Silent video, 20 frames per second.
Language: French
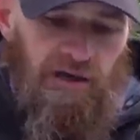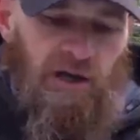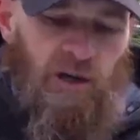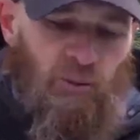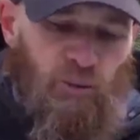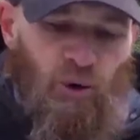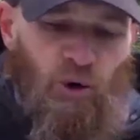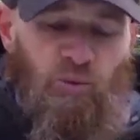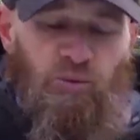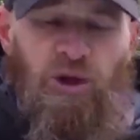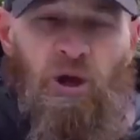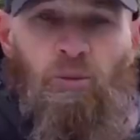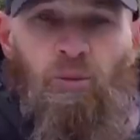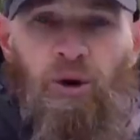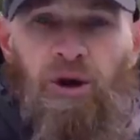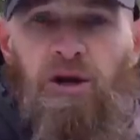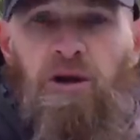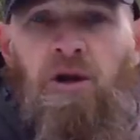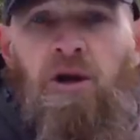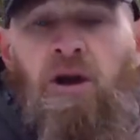les premiers
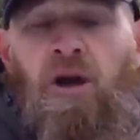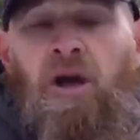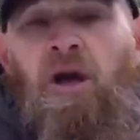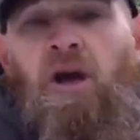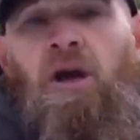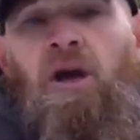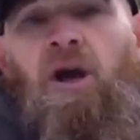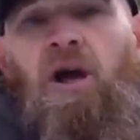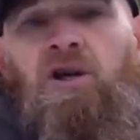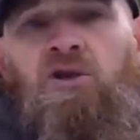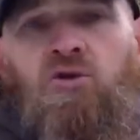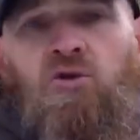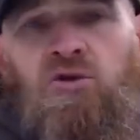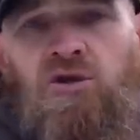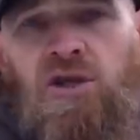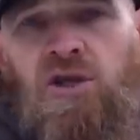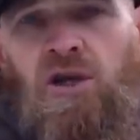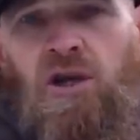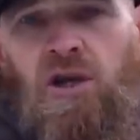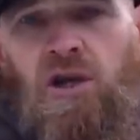prix, est-ce que
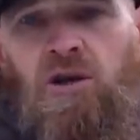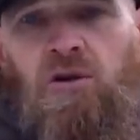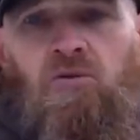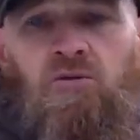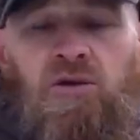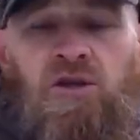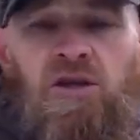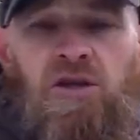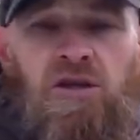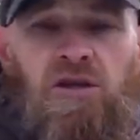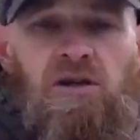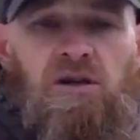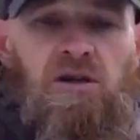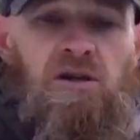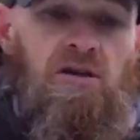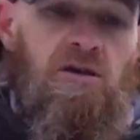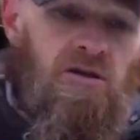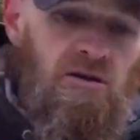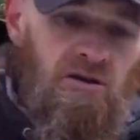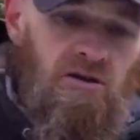c'est l'outil